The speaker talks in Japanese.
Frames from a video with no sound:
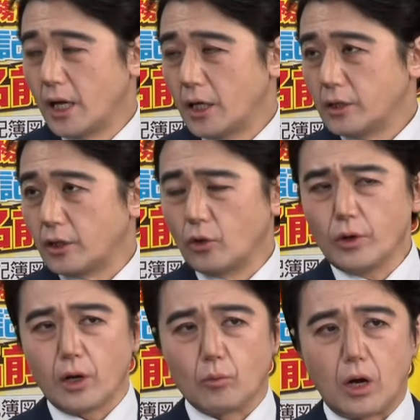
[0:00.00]
で、去
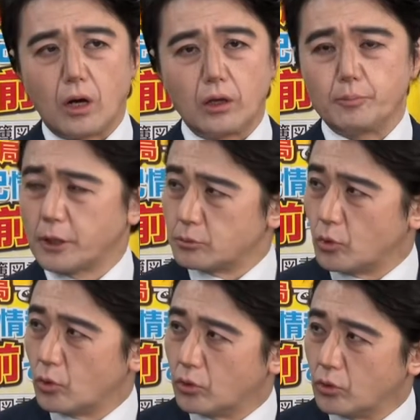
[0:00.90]
年は一発
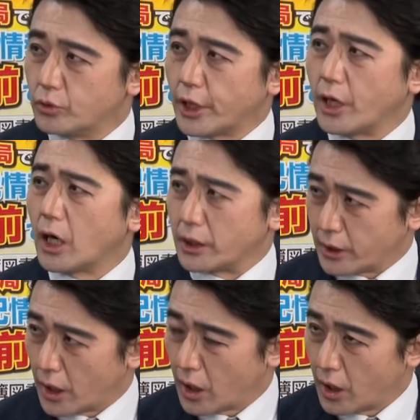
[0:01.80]
も打ち上げなかっ
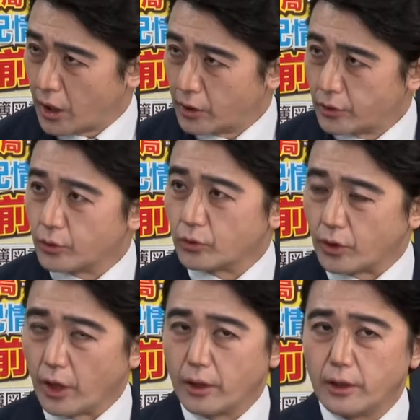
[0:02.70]
たということ
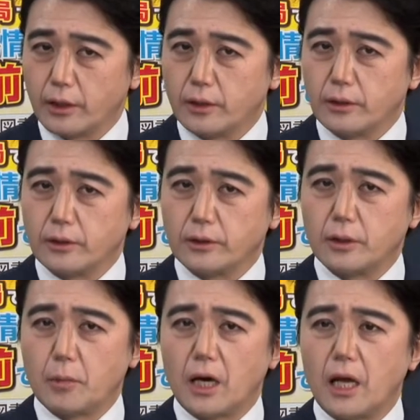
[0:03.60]
で、
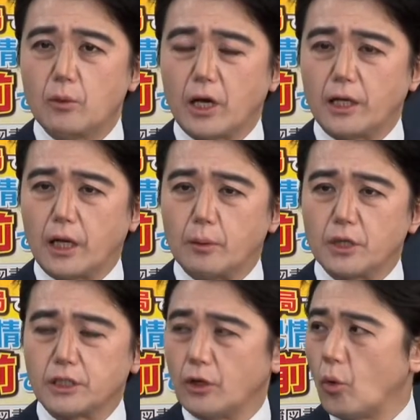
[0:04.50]
でまあ令和になり
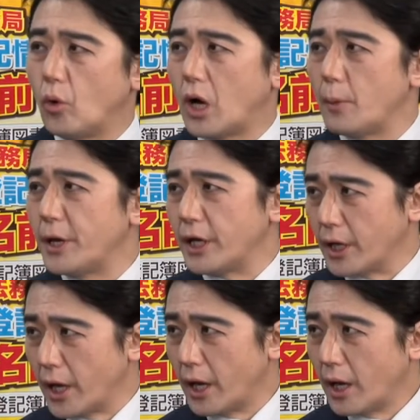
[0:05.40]
まして4日目
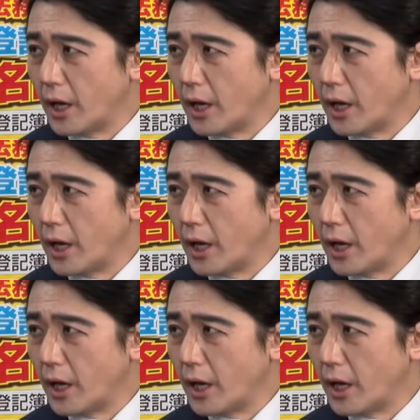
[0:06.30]
にね、